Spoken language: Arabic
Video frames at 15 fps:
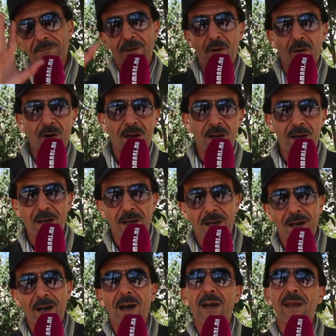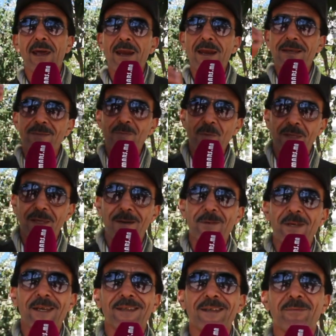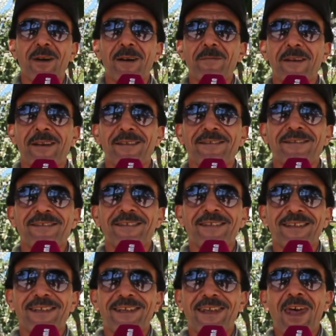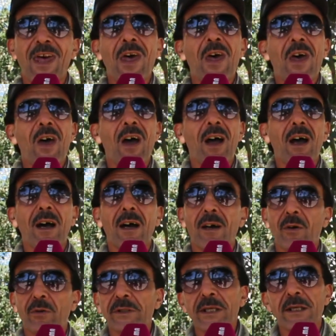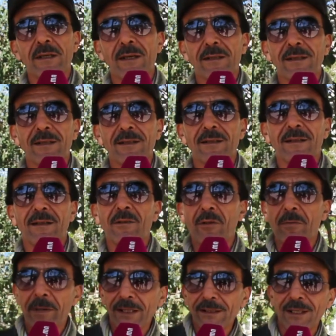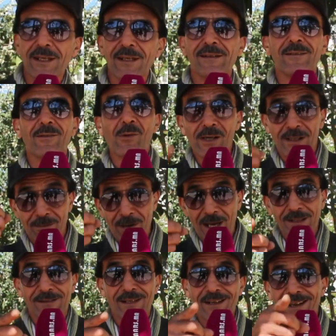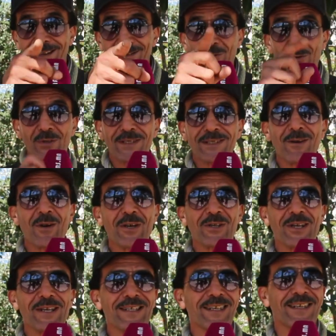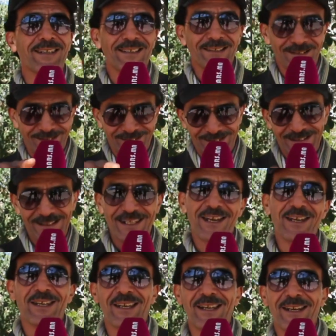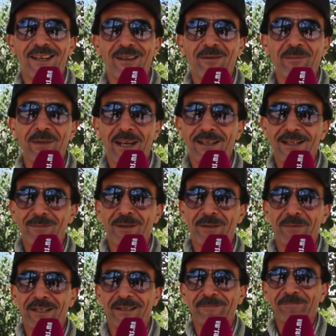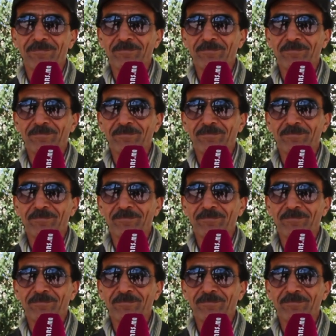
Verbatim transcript: كلها انا اللي سميتها مينا طبعا عمران العماله ديالها معكم آه اختي هذيك ومرتي ولد مع الدري عنده 26 سنه تحيه لها من هذا المنبر